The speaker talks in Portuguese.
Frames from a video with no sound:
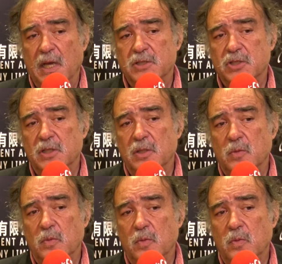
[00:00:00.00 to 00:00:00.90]
que acho que
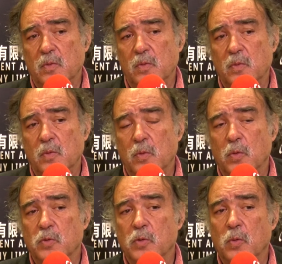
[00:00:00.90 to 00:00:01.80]
o, o,
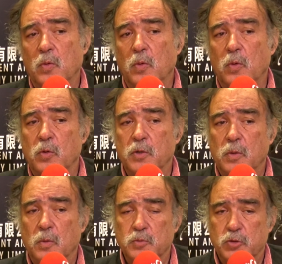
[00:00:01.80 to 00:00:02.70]
o Rui
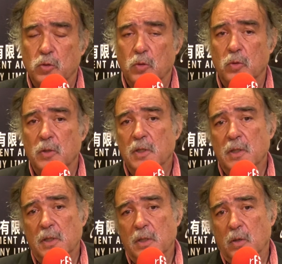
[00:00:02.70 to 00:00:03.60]
começou
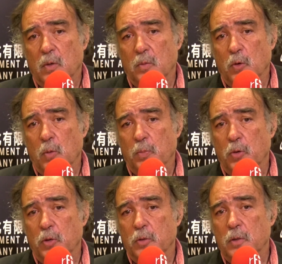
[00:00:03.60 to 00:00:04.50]
com o meu
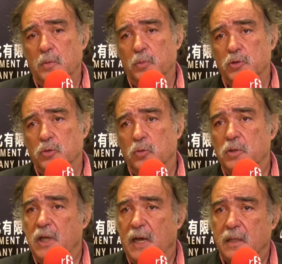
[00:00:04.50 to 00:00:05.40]
apoio e depois o que o
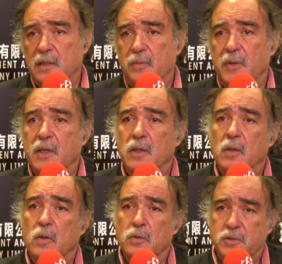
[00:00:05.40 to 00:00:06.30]
Tiago também
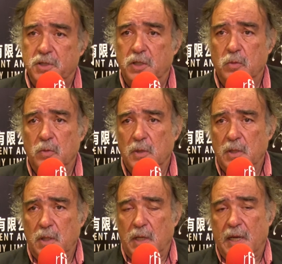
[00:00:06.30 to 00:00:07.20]
conseguiu,
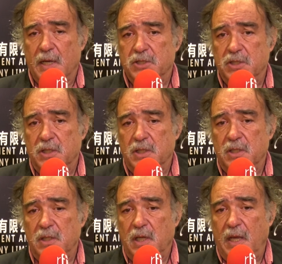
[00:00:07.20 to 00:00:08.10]
acho
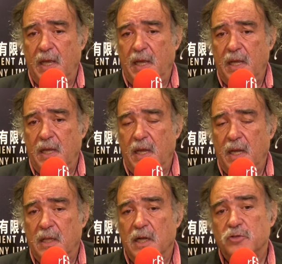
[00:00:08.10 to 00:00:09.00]
que
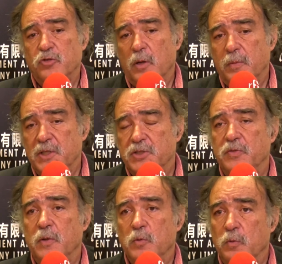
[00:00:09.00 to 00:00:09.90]
é, transforma este
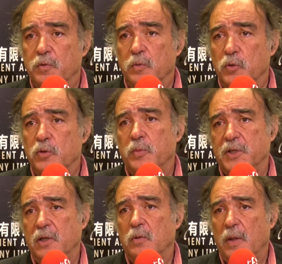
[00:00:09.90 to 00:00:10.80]
filme num filme muito
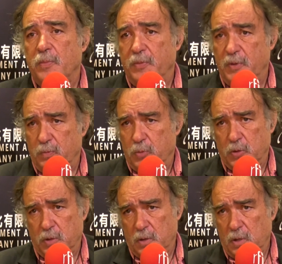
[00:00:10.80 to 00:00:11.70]
particular para mim,
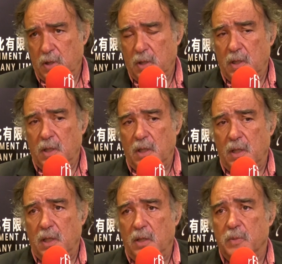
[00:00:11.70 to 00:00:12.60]
porque eh,
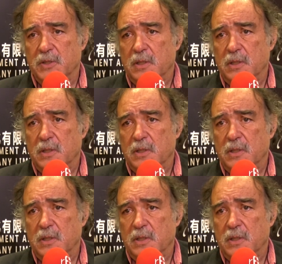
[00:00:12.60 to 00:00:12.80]
personagens muito